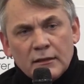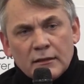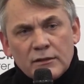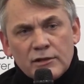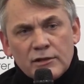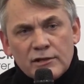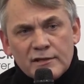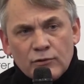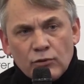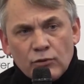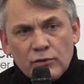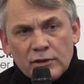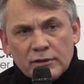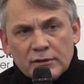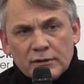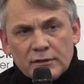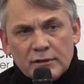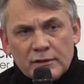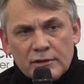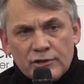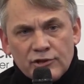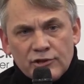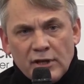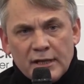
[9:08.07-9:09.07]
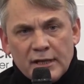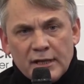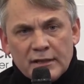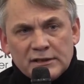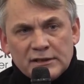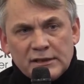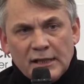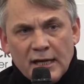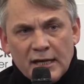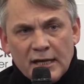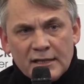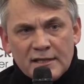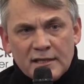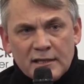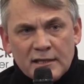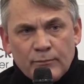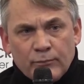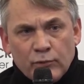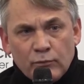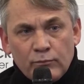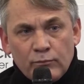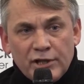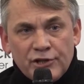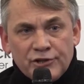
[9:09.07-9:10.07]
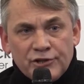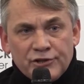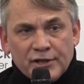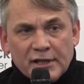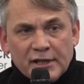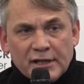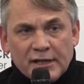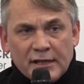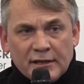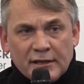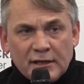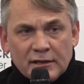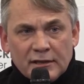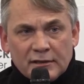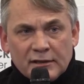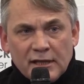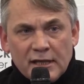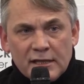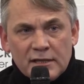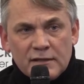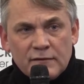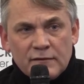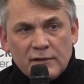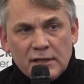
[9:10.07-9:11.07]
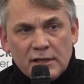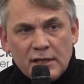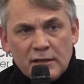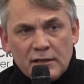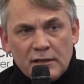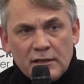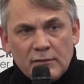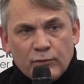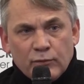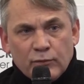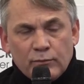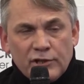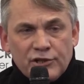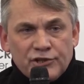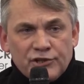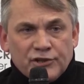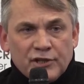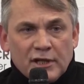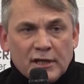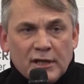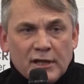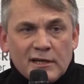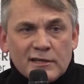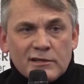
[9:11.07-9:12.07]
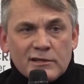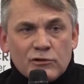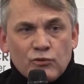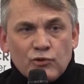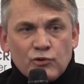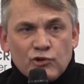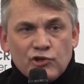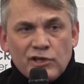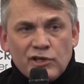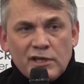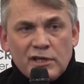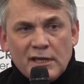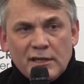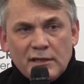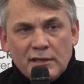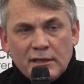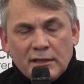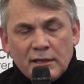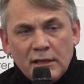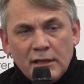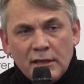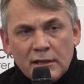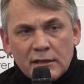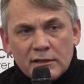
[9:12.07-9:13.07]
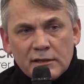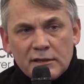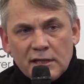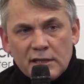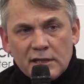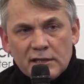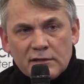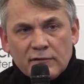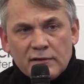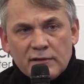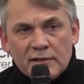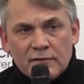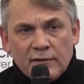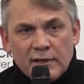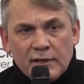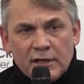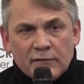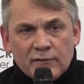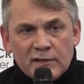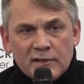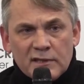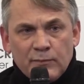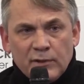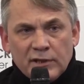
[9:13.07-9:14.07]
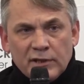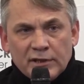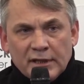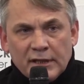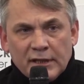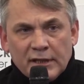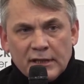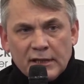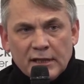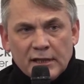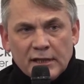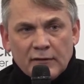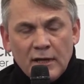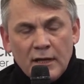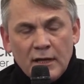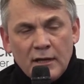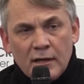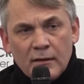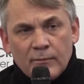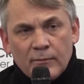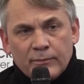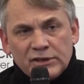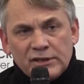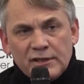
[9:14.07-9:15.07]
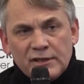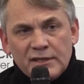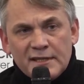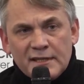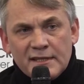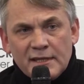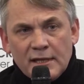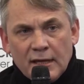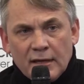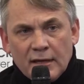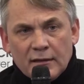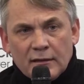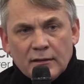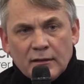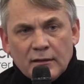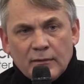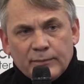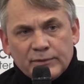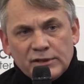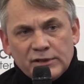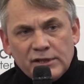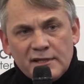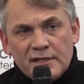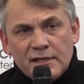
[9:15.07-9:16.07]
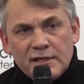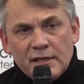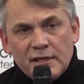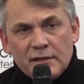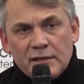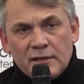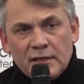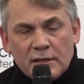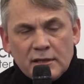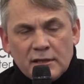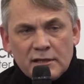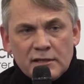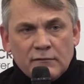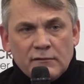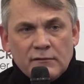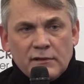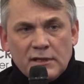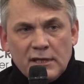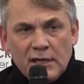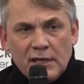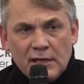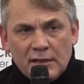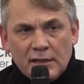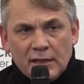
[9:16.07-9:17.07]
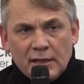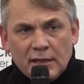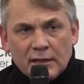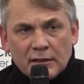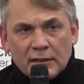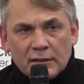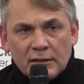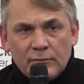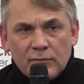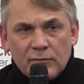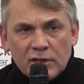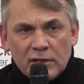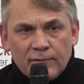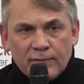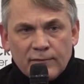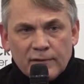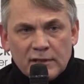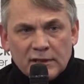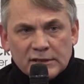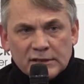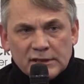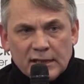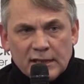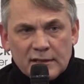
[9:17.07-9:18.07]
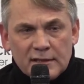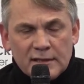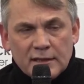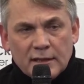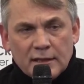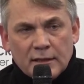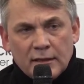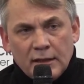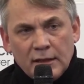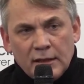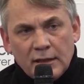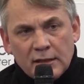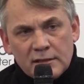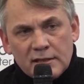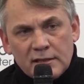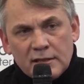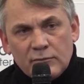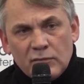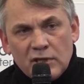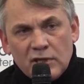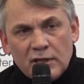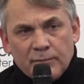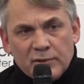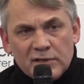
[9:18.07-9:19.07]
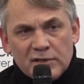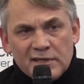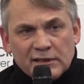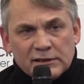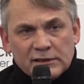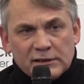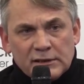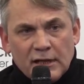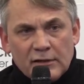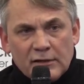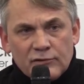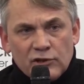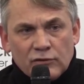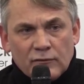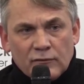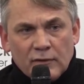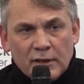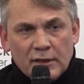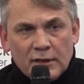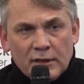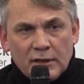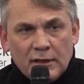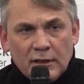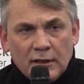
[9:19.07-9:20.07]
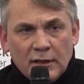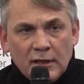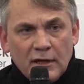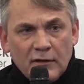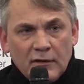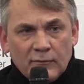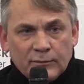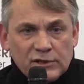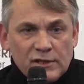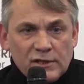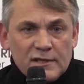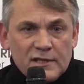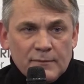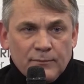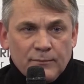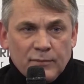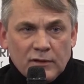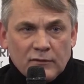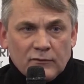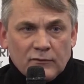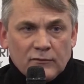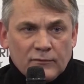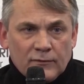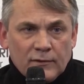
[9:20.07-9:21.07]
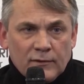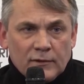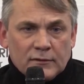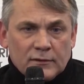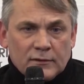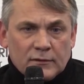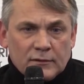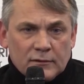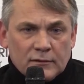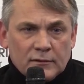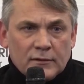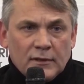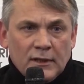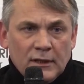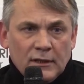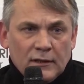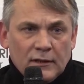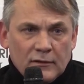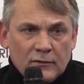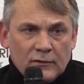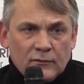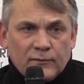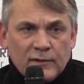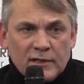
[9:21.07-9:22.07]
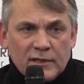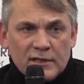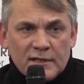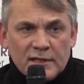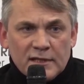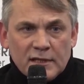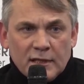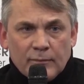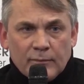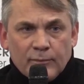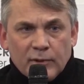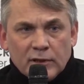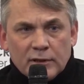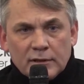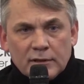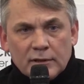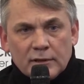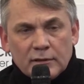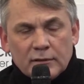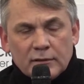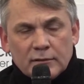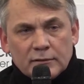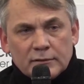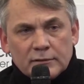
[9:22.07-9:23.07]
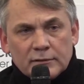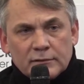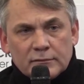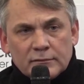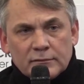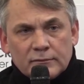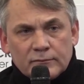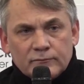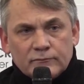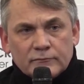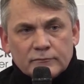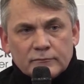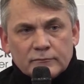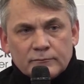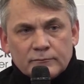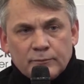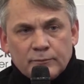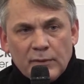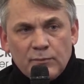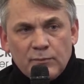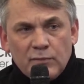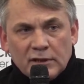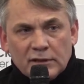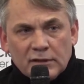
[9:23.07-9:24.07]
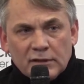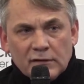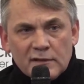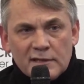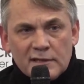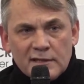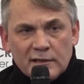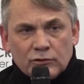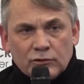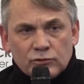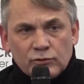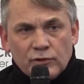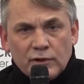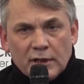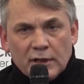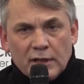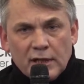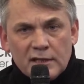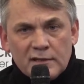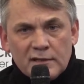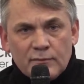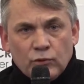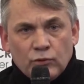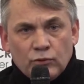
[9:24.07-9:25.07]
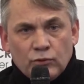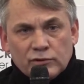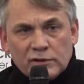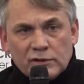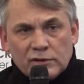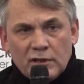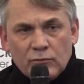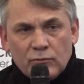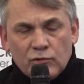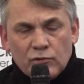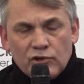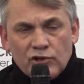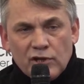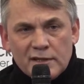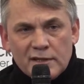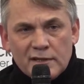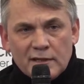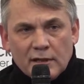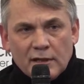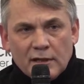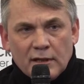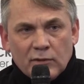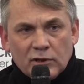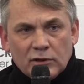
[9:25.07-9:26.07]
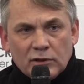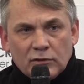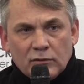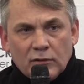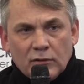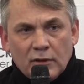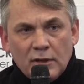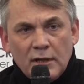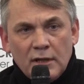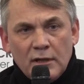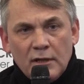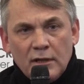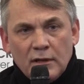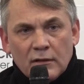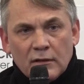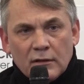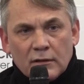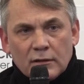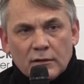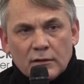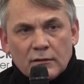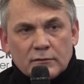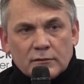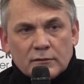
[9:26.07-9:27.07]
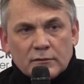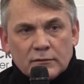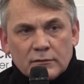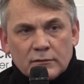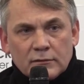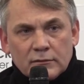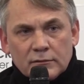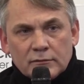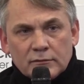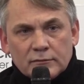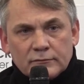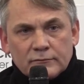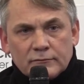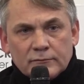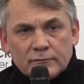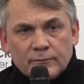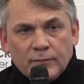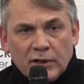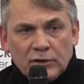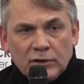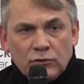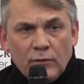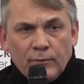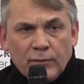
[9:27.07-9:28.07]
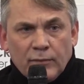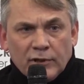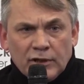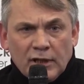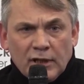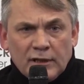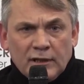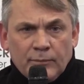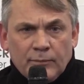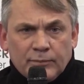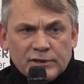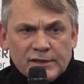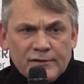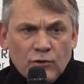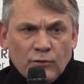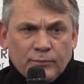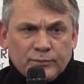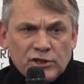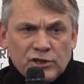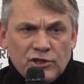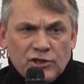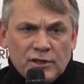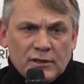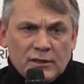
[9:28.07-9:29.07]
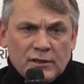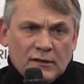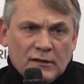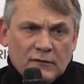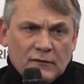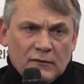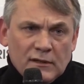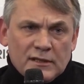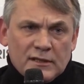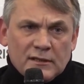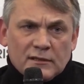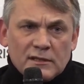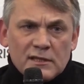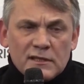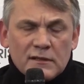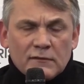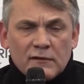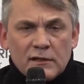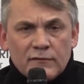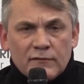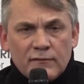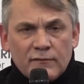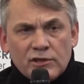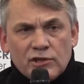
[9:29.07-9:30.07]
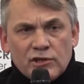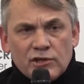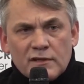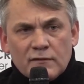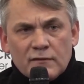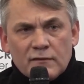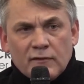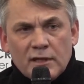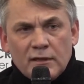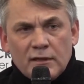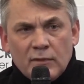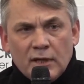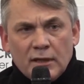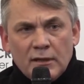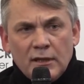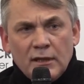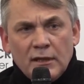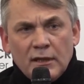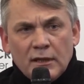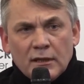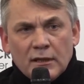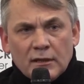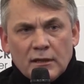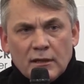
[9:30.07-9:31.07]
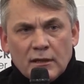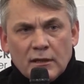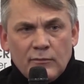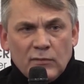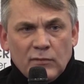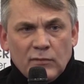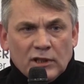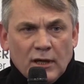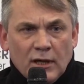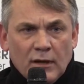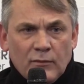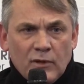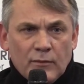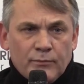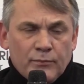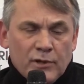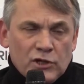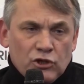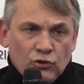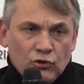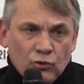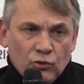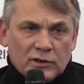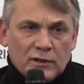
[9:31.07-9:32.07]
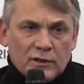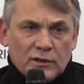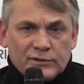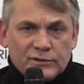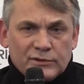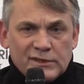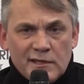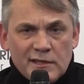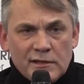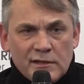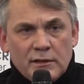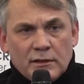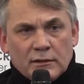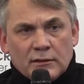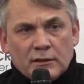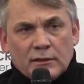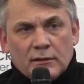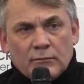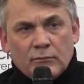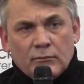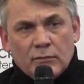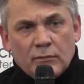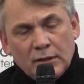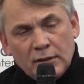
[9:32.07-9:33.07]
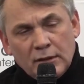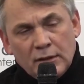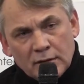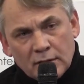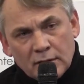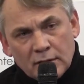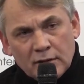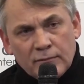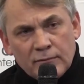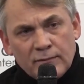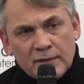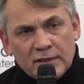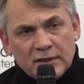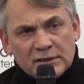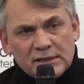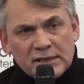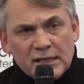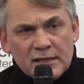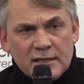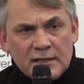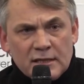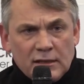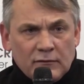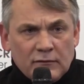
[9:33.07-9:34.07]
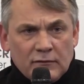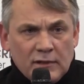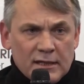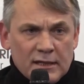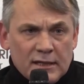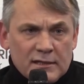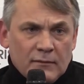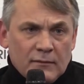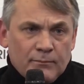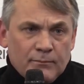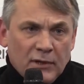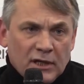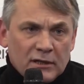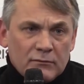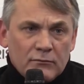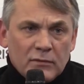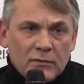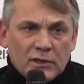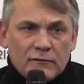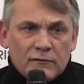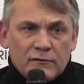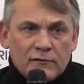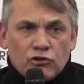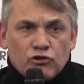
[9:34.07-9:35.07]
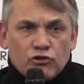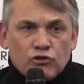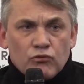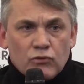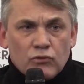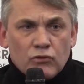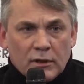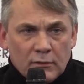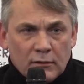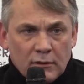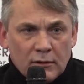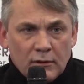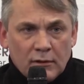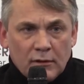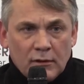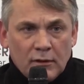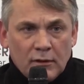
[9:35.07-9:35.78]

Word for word: Не стоит ждать реакции публичных каких-то извинений проведении публичных осуждений действий своих воспитанников, принеся, э, принесение извинений от имени Федерации семье пострадавшего и, в принципе, в, э, в лице э, побитого сотрудника СБУ другим участникам АТО э, э, по одной банально простой причине. Давайте называть вещи своими э, именами. Почетным президентом Федерации является пан Медведчук.